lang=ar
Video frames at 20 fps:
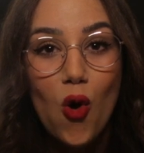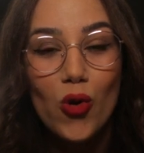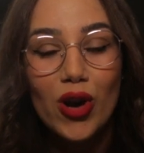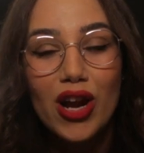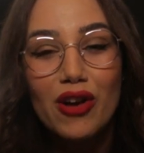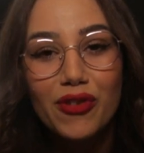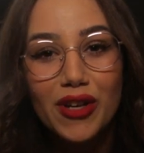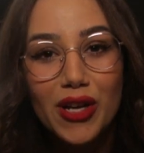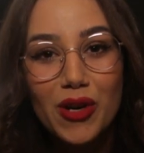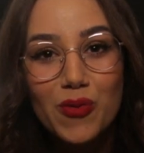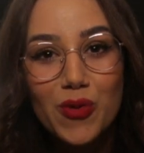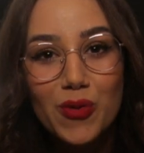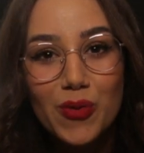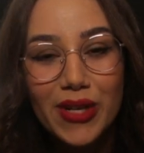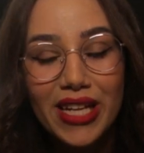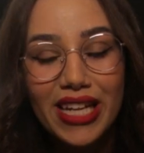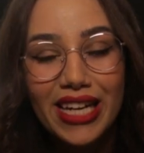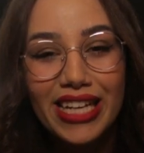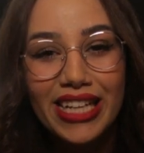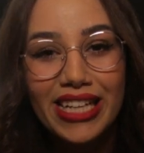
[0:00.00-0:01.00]
ورفيق
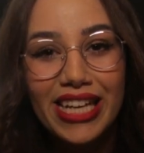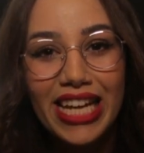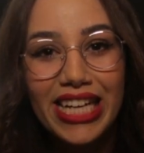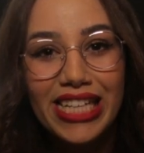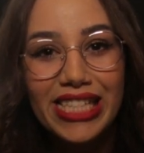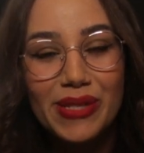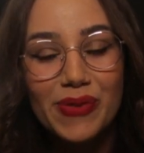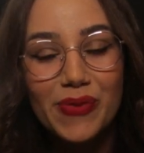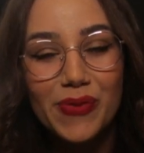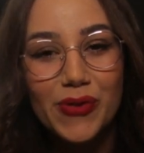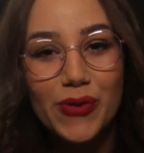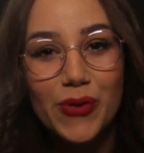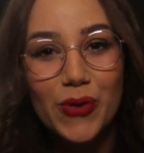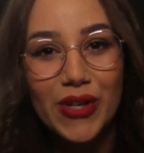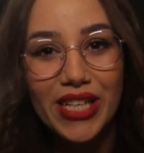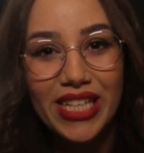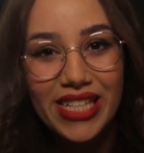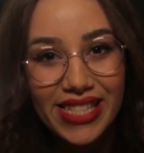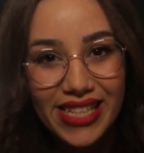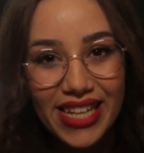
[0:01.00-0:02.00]
بوبكر اللي كان كتب في
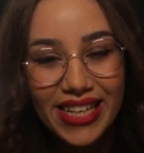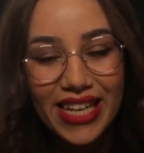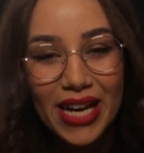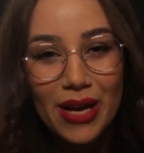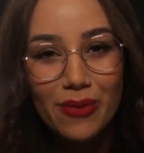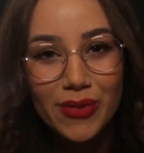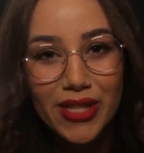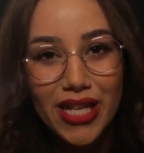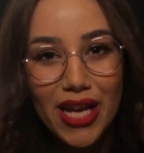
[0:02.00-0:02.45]
ستوري انستغرام